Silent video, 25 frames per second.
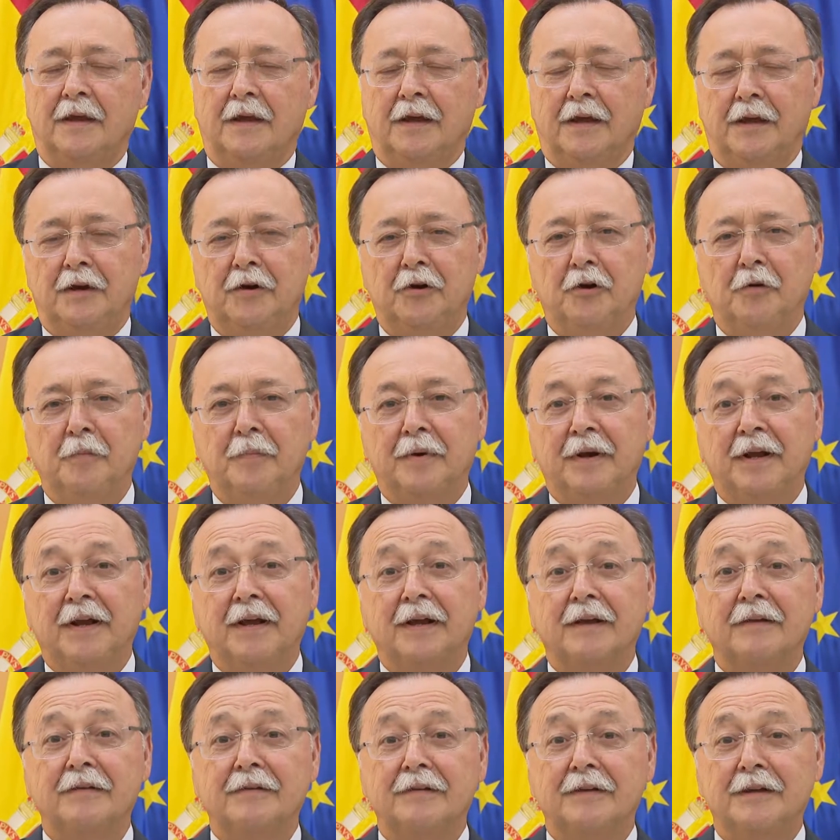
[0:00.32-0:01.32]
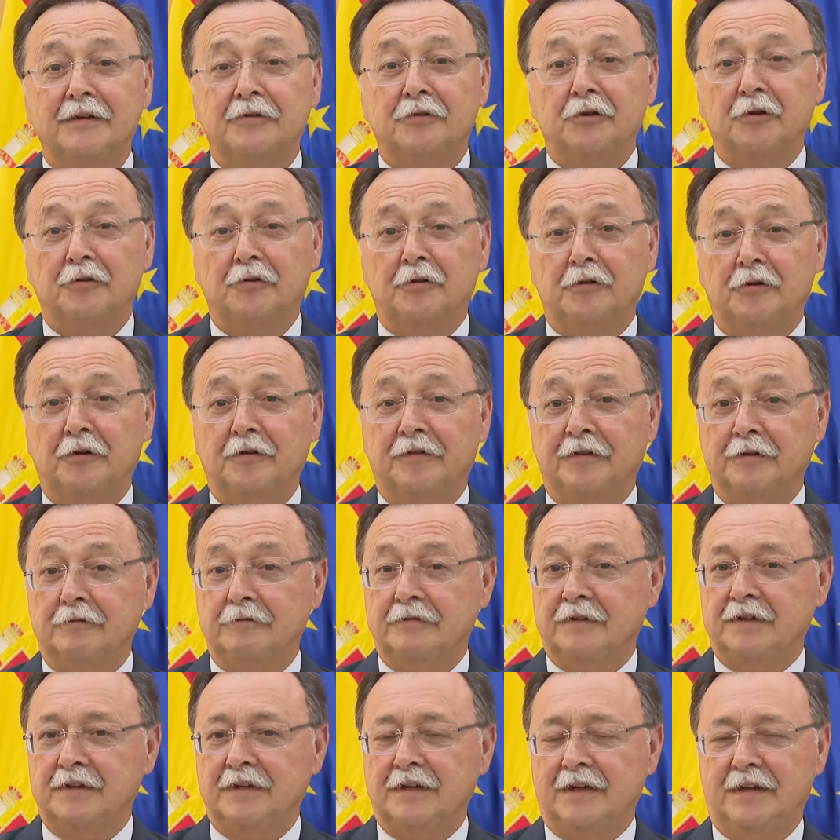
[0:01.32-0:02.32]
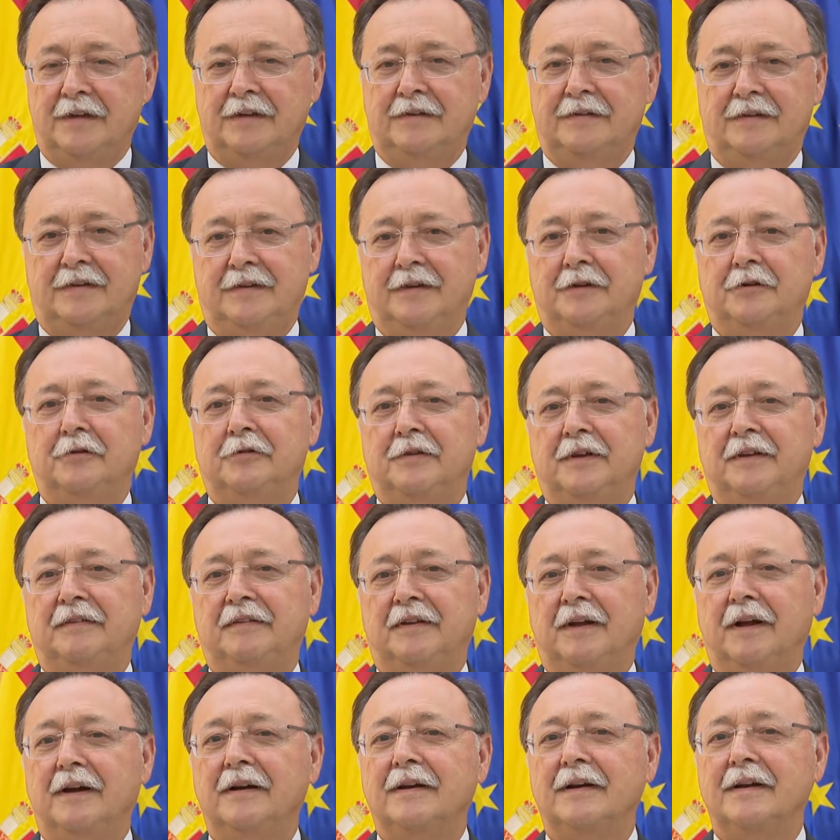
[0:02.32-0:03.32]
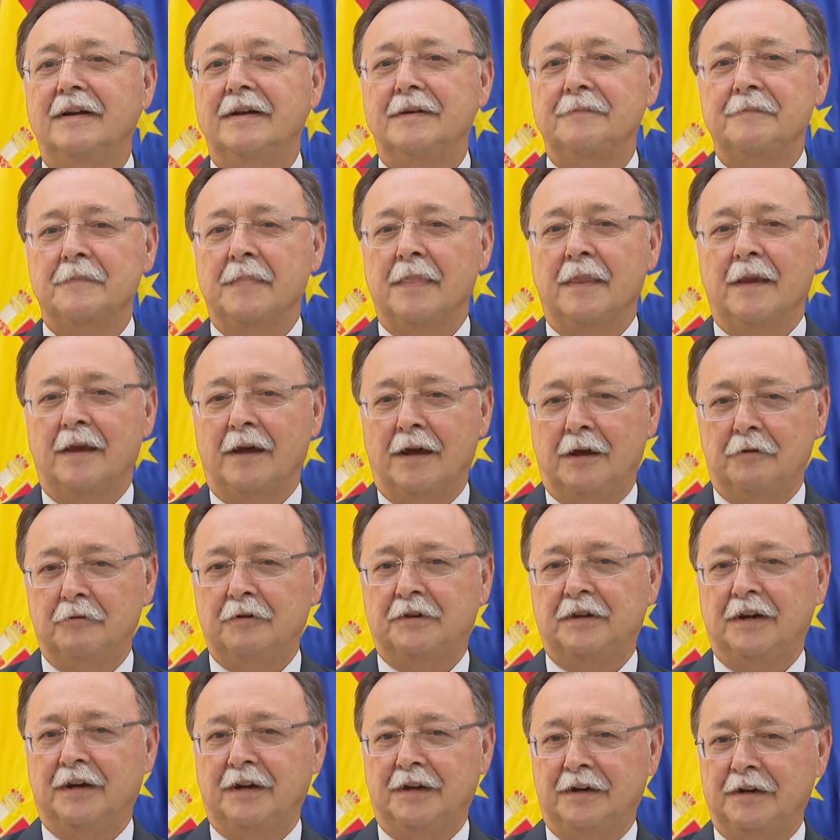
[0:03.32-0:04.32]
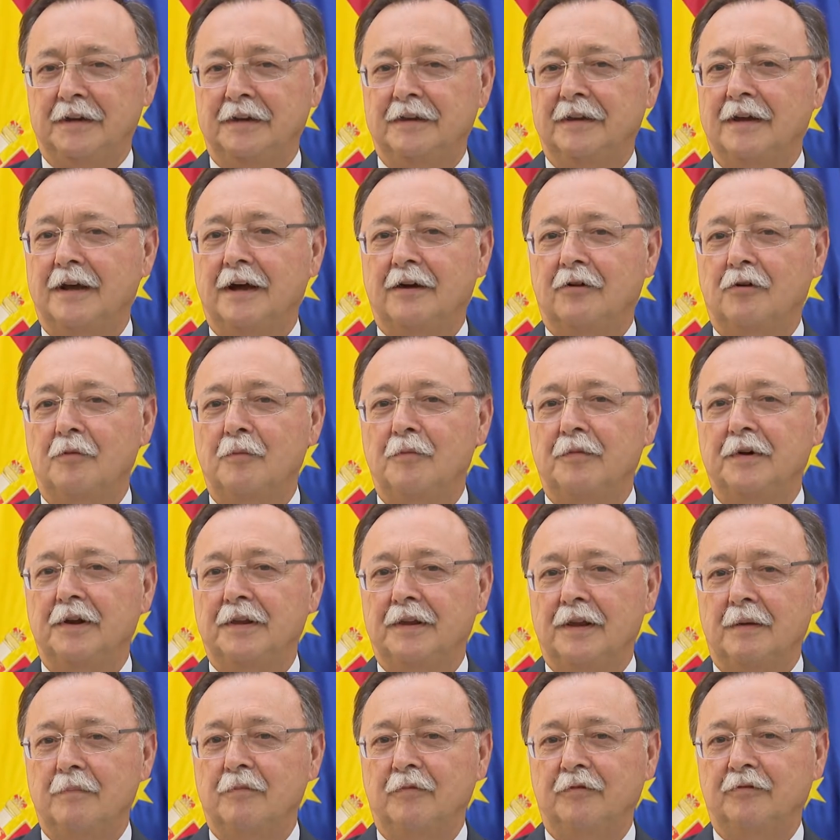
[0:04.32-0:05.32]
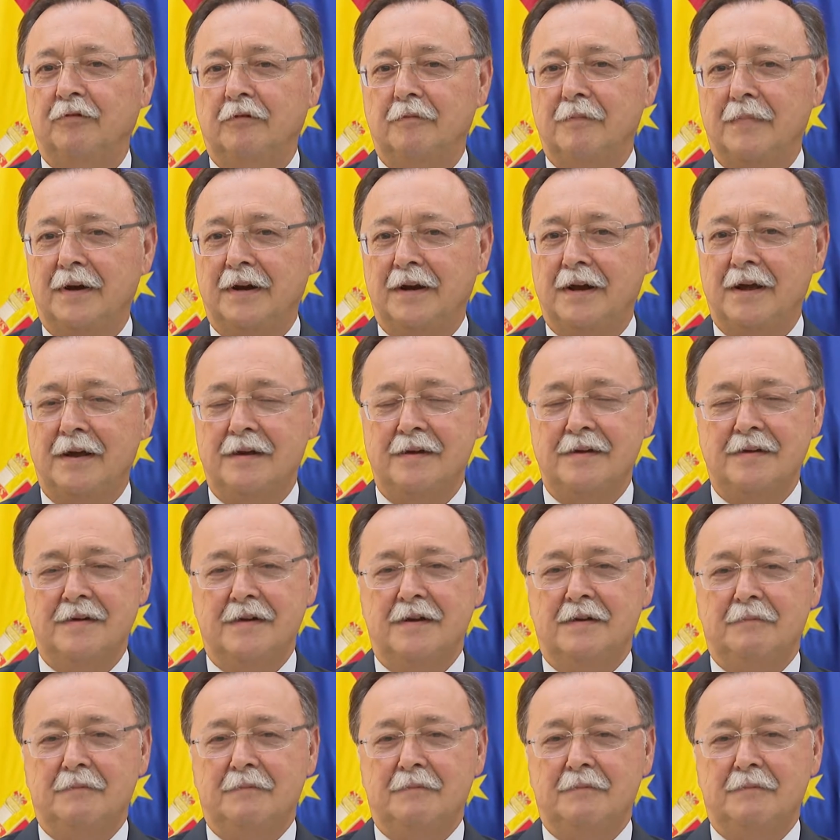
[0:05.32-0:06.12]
En nombre de todos los ceutíes quiero desearle a nuestra querida comunidad musulmana